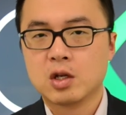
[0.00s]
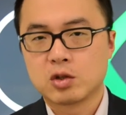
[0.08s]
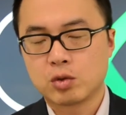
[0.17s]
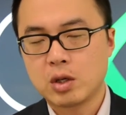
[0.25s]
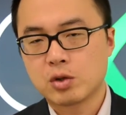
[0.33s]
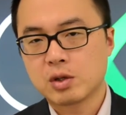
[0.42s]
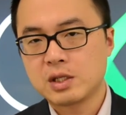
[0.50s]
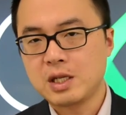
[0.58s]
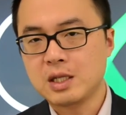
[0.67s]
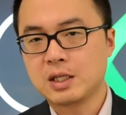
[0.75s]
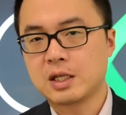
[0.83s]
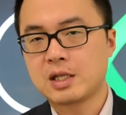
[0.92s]
所以说
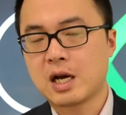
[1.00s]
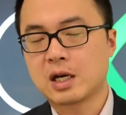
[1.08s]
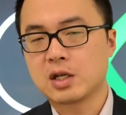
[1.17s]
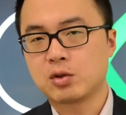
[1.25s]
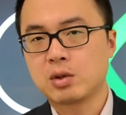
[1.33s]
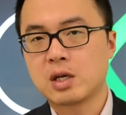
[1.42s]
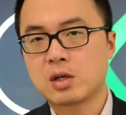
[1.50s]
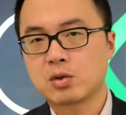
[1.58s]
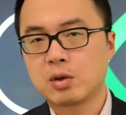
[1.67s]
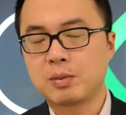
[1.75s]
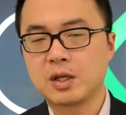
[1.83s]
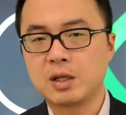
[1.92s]
现在的价格虽然
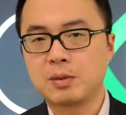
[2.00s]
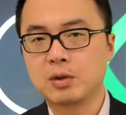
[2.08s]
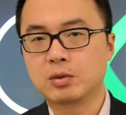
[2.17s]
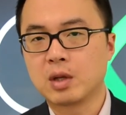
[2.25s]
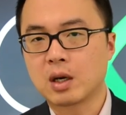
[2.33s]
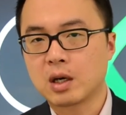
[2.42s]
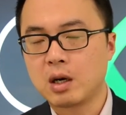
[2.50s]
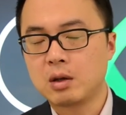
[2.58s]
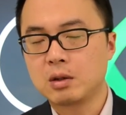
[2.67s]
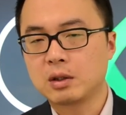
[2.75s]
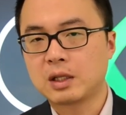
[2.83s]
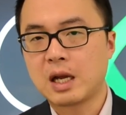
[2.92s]
说比一比五要高，